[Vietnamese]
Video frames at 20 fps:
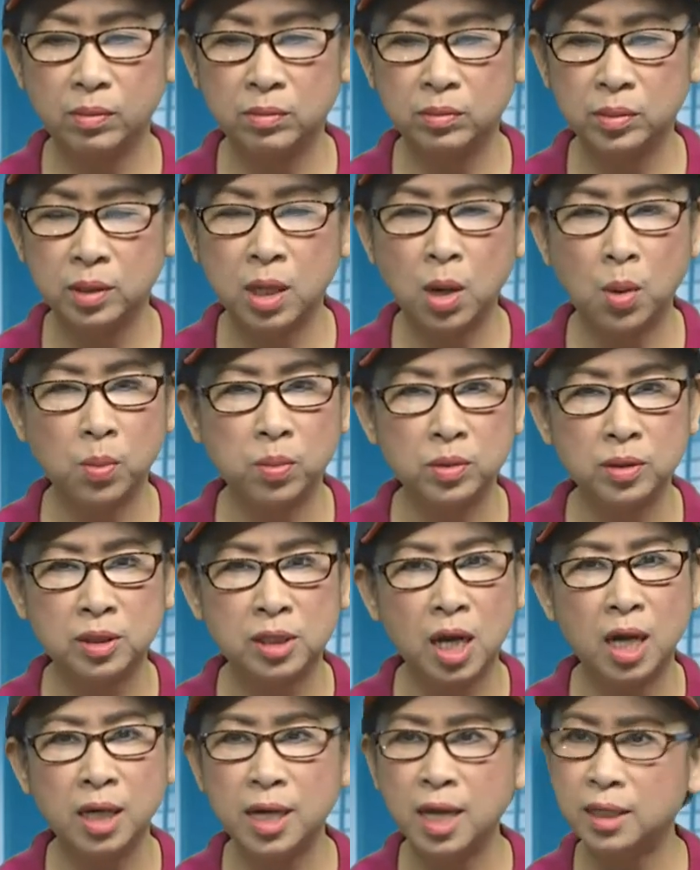động
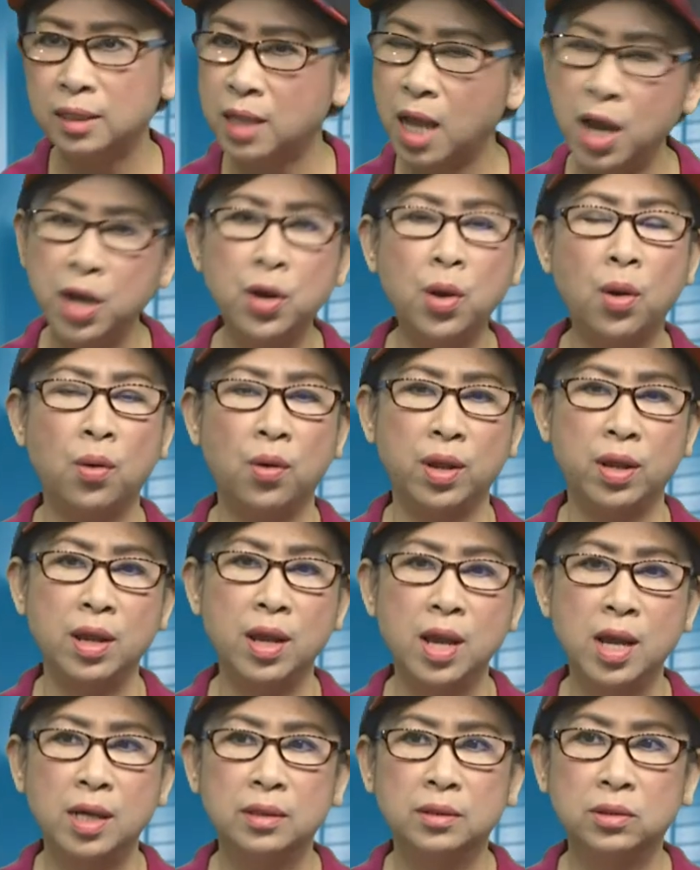trời đất thay đổi,
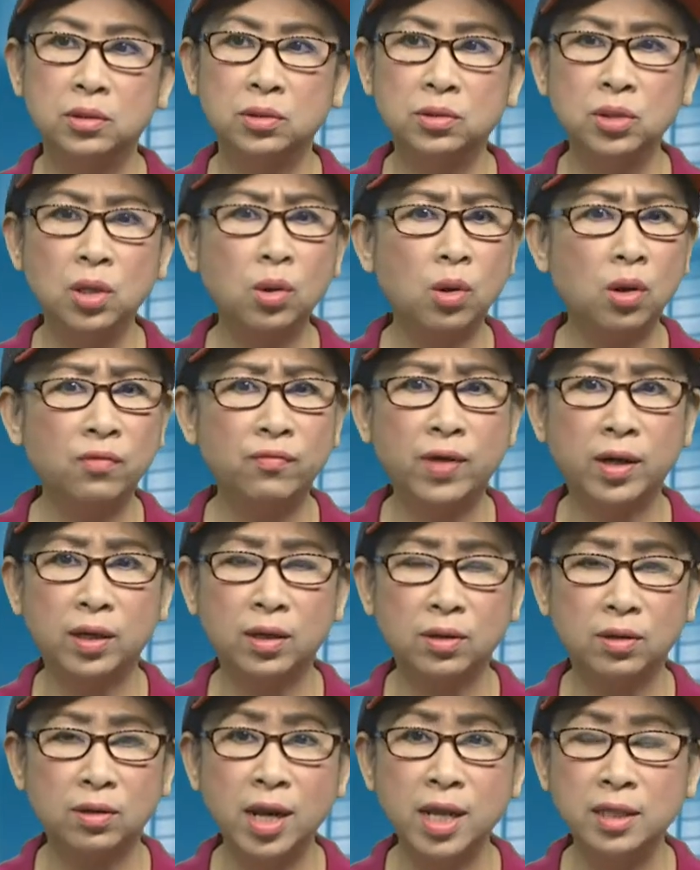những con vật
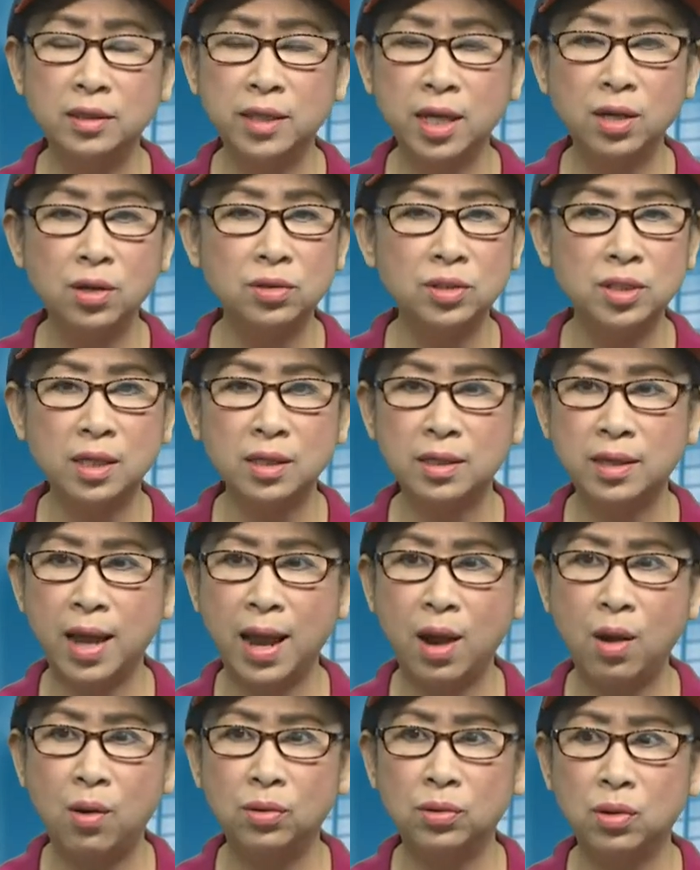linh tính nó rất
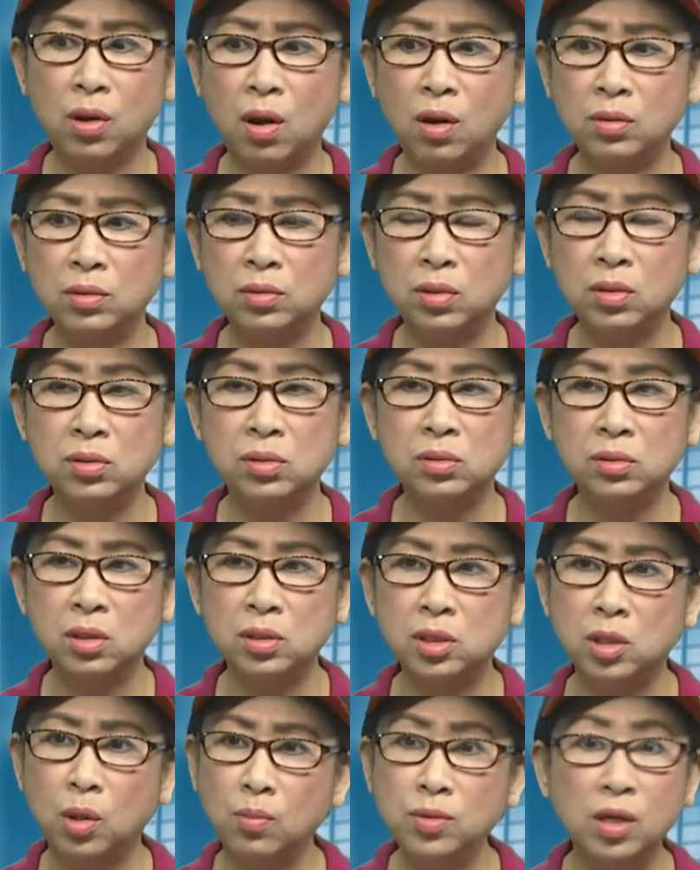cao, nó nó nó
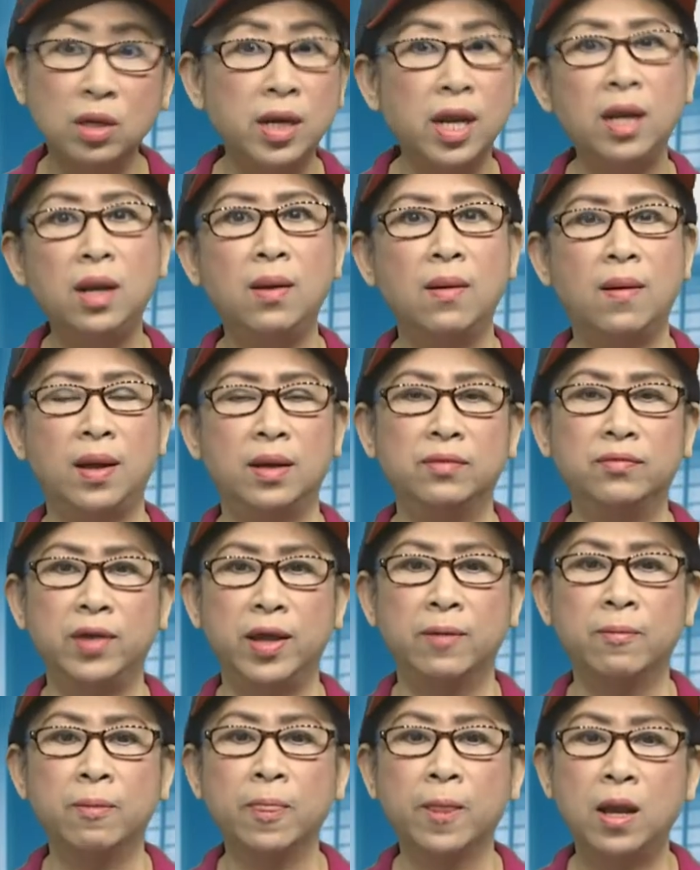sống như điên loạn
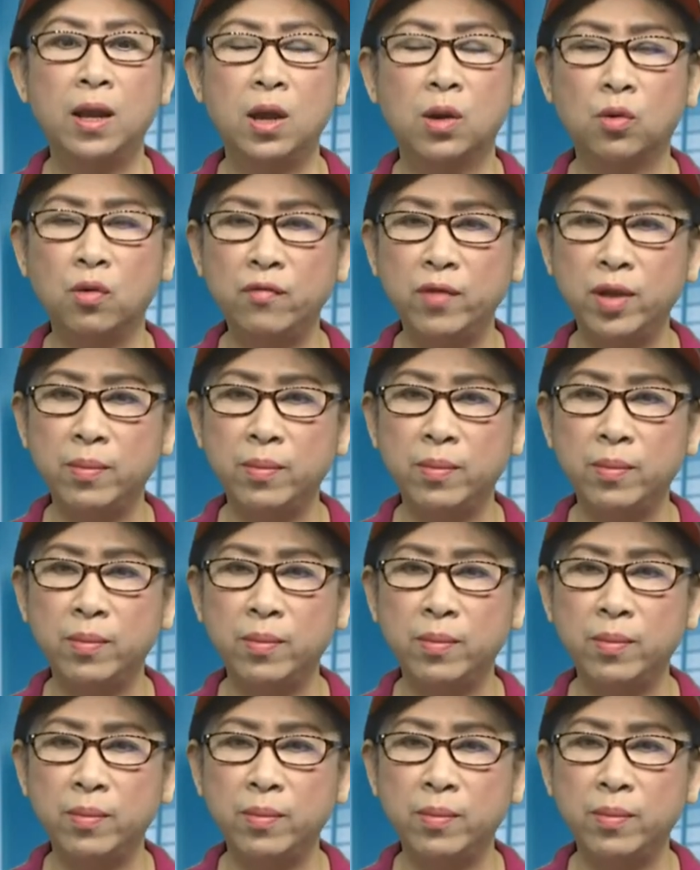vậy, là quý vị